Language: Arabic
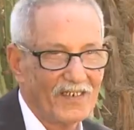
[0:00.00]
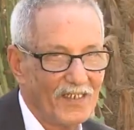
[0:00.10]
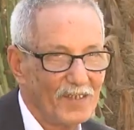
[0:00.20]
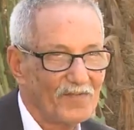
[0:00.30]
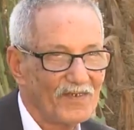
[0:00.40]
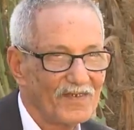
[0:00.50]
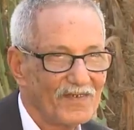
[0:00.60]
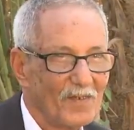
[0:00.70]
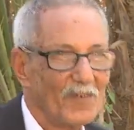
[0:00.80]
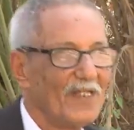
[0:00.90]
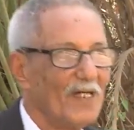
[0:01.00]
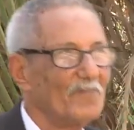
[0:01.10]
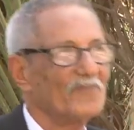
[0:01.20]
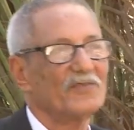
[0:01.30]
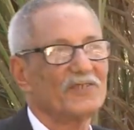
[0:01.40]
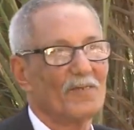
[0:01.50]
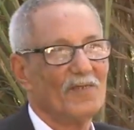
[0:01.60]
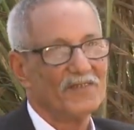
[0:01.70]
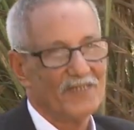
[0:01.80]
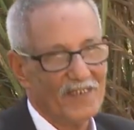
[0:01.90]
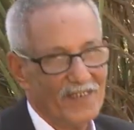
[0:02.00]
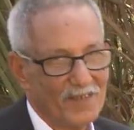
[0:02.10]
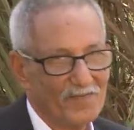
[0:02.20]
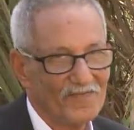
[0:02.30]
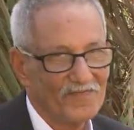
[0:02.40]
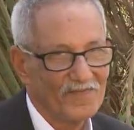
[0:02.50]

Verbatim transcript: اللعب ويلعب في الزمان نتاع اللعب